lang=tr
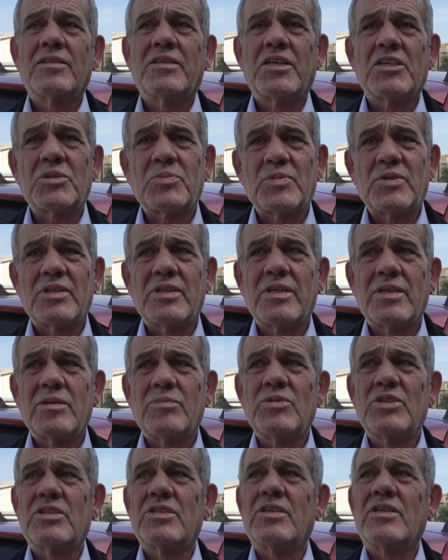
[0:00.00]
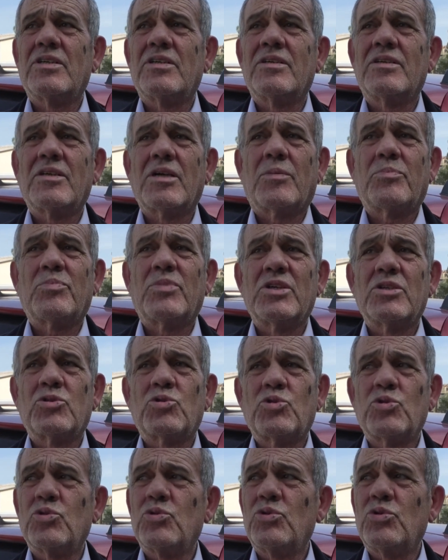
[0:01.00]
tespitlerimizi yapmayı
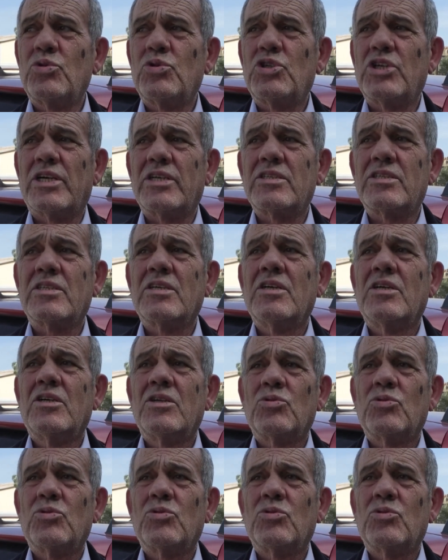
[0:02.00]
sürdüreceğiz.